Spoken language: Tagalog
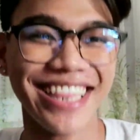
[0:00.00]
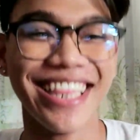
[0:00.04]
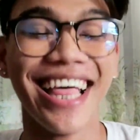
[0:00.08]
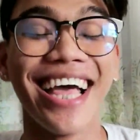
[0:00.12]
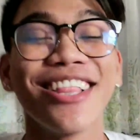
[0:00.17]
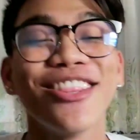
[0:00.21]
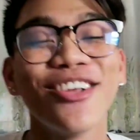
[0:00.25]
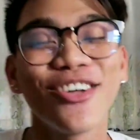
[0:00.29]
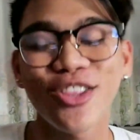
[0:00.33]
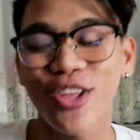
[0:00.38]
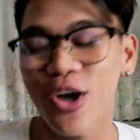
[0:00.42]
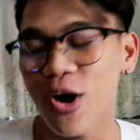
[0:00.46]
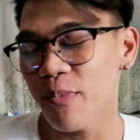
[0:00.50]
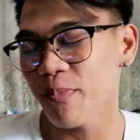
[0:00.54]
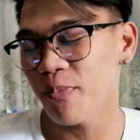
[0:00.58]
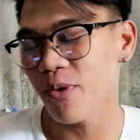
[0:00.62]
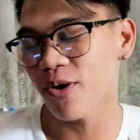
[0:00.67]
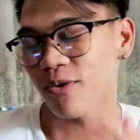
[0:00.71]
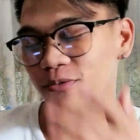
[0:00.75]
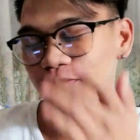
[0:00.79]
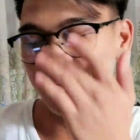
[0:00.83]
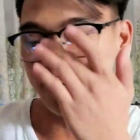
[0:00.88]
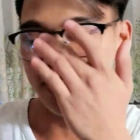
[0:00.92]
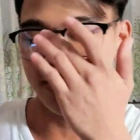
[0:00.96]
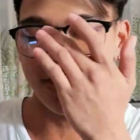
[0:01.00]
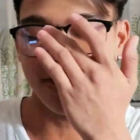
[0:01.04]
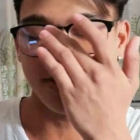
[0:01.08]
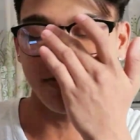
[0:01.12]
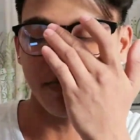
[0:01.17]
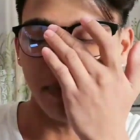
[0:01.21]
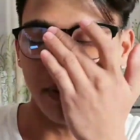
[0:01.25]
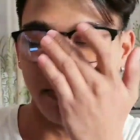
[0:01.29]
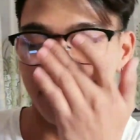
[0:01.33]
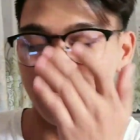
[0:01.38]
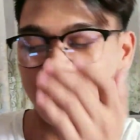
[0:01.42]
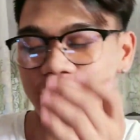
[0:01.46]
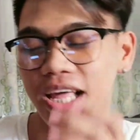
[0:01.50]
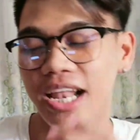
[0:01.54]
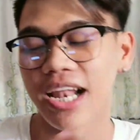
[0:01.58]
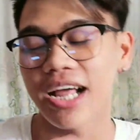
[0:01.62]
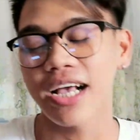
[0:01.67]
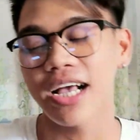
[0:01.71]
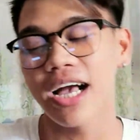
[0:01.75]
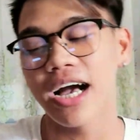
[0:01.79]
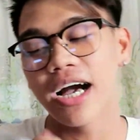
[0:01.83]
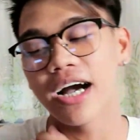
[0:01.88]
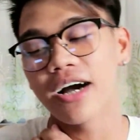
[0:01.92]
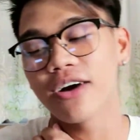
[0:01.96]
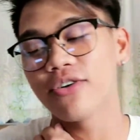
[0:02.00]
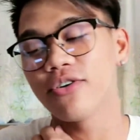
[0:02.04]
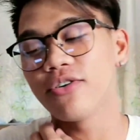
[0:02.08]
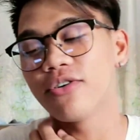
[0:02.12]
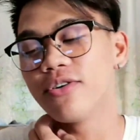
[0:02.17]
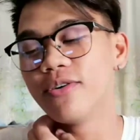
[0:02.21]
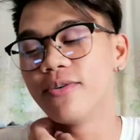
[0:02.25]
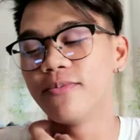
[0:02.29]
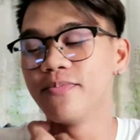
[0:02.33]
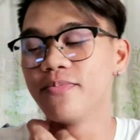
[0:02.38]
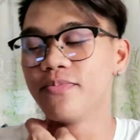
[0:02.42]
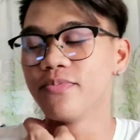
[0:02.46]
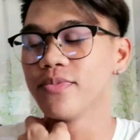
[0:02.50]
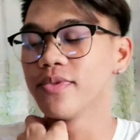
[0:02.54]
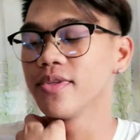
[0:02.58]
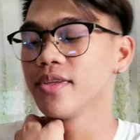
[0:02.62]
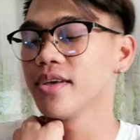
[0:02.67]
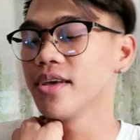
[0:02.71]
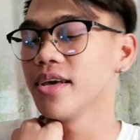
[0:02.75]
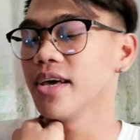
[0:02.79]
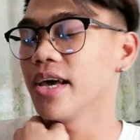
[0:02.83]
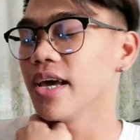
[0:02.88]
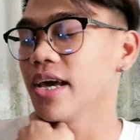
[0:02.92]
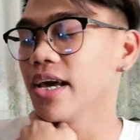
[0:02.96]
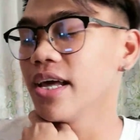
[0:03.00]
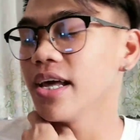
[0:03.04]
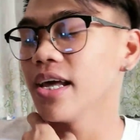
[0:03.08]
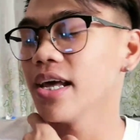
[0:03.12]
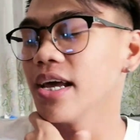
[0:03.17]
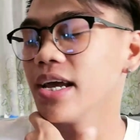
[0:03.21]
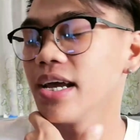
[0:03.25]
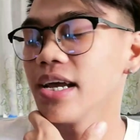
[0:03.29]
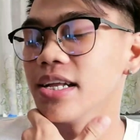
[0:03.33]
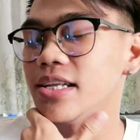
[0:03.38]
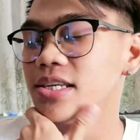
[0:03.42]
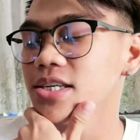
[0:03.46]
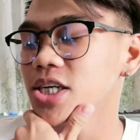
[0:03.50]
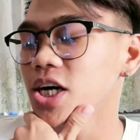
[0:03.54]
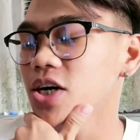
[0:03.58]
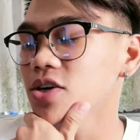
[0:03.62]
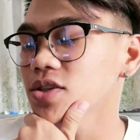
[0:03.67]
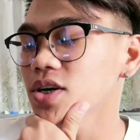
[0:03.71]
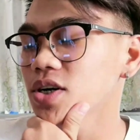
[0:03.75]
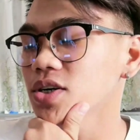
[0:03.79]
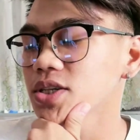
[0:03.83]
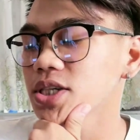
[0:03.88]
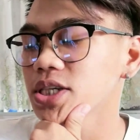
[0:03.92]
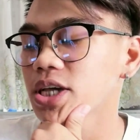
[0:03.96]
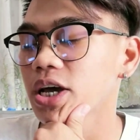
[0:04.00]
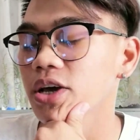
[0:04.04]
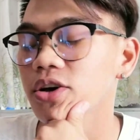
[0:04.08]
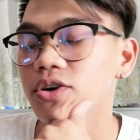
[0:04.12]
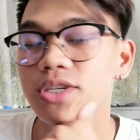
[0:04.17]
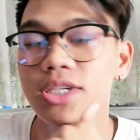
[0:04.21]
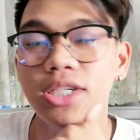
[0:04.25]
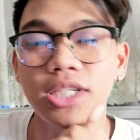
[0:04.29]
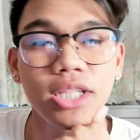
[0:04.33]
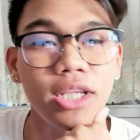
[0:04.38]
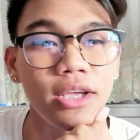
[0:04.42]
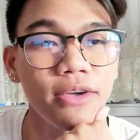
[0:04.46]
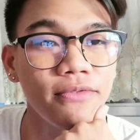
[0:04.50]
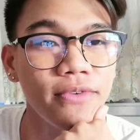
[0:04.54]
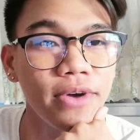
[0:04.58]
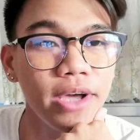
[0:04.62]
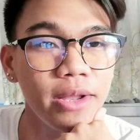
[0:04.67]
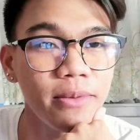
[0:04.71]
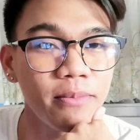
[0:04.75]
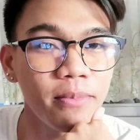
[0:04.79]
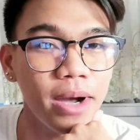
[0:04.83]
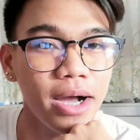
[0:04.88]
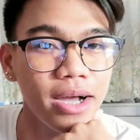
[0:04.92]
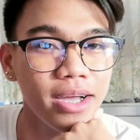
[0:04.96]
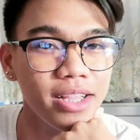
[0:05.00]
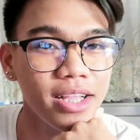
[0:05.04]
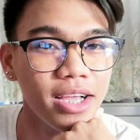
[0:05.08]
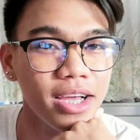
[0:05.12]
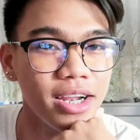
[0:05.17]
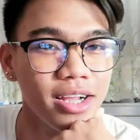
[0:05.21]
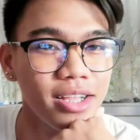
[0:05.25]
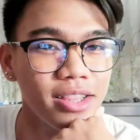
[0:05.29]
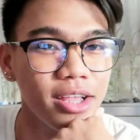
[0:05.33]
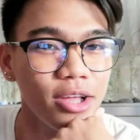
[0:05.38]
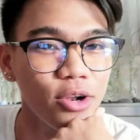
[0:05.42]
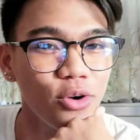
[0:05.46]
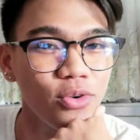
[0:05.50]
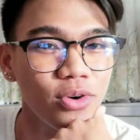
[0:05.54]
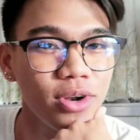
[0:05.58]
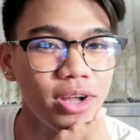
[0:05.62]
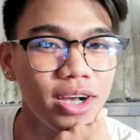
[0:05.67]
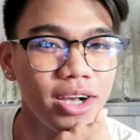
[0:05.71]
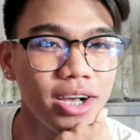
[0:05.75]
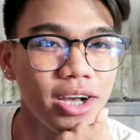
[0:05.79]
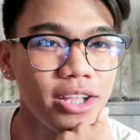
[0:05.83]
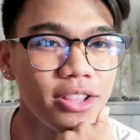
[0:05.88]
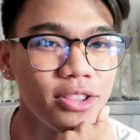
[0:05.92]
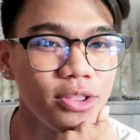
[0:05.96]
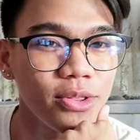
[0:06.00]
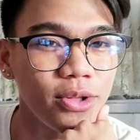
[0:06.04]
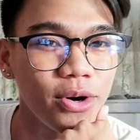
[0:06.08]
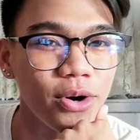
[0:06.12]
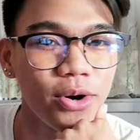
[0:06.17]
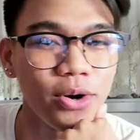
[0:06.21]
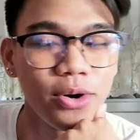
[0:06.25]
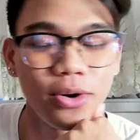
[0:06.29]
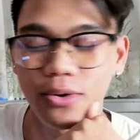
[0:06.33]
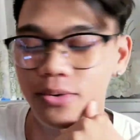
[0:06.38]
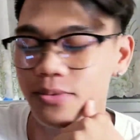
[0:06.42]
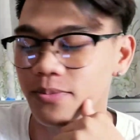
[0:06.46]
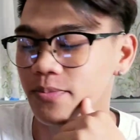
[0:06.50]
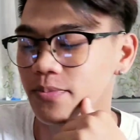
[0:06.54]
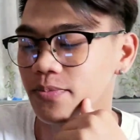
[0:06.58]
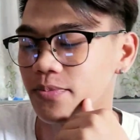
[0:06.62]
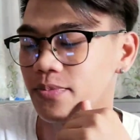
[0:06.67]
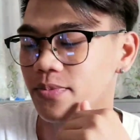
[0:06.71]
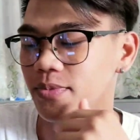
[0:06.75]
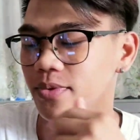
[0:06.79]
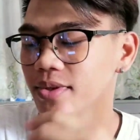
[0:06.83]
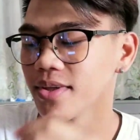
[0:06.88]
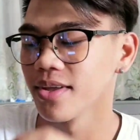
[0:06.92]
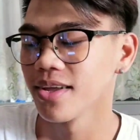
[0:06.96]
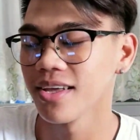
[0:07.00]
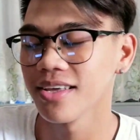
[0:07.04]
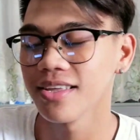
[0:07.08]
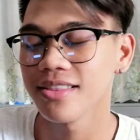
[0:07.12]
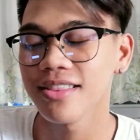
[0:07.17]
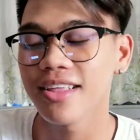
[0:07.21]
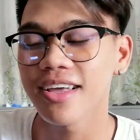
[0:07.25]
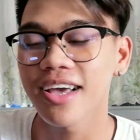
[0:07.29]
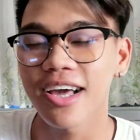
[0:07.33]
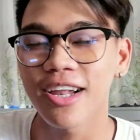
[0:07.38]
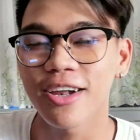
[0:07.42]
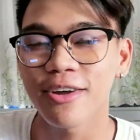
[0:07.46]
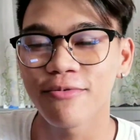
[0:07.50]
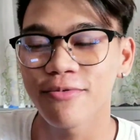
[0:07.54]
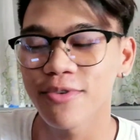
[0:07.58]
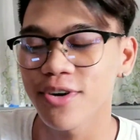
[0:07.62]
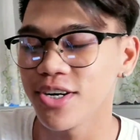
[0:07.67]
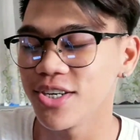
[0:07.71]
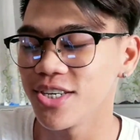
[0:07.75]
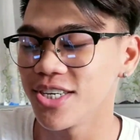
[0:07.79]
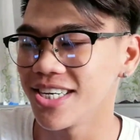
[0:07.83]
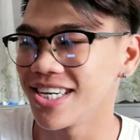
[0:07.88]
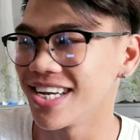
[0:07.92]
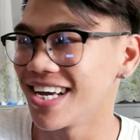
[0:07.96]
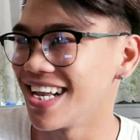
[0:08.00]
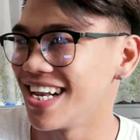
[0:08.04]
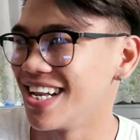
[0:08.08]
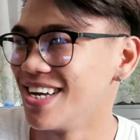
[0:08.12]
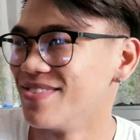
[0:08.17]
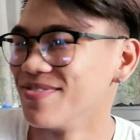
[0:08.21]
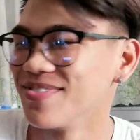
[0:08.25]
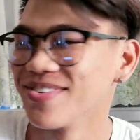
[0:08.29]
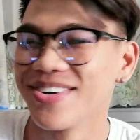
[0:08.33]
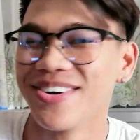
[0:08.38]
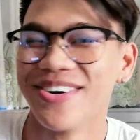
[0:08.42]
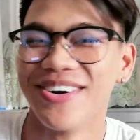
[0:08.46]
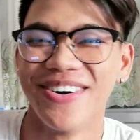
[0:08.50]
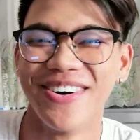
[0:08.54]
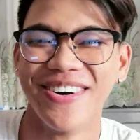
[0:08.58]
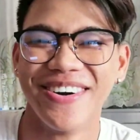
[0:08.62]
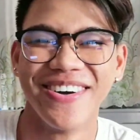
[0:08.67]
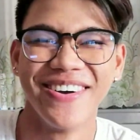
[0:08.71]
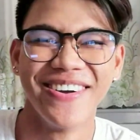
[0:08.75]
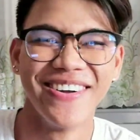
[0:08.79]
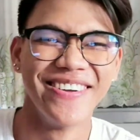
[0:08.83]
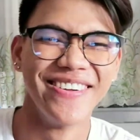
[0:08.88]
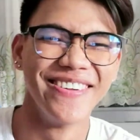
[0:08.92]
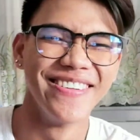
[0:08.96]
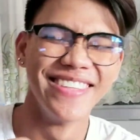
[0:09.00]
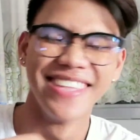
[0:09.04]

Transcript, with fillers: Then, totoo po, virgin pa po talaga ako. And shout out sa'yo, Steven, bakit ka nagtanong ng ganito? Hindi ka na virgin, alam May mo. balak ka?